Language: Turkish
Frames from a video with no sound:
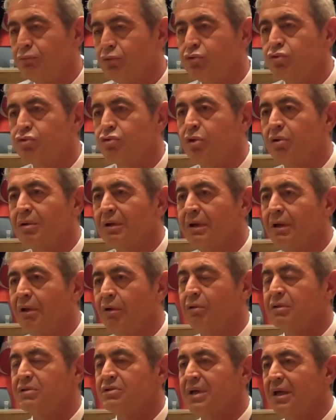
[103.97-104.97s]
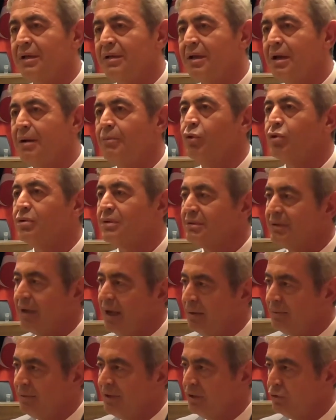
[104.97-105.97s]
Bunun sonra ne olacağını kamuoyu da
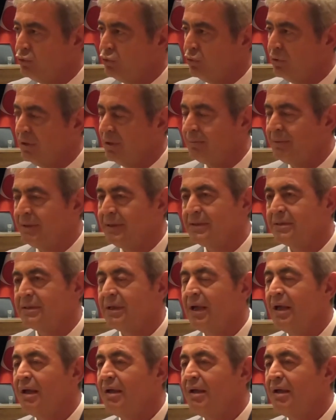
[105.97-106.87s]
tahmin ediyor olabilir.